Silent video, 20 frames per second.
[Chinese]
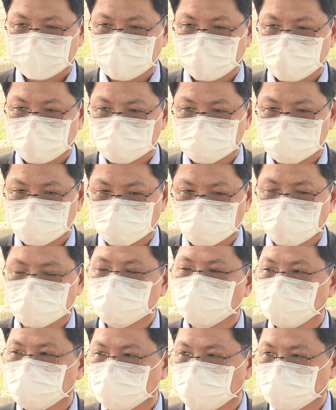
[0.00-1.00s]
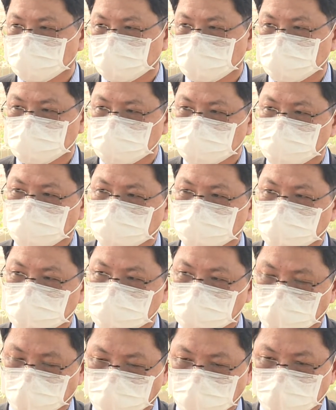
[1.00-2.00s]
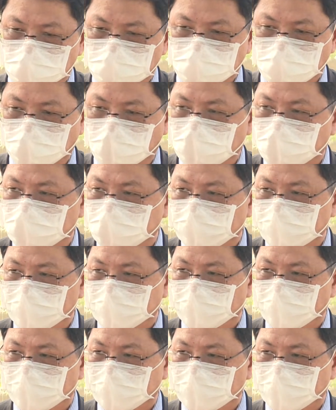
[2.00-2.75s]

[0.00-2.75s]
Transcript: 那整年都有的是我们的小黄瓜，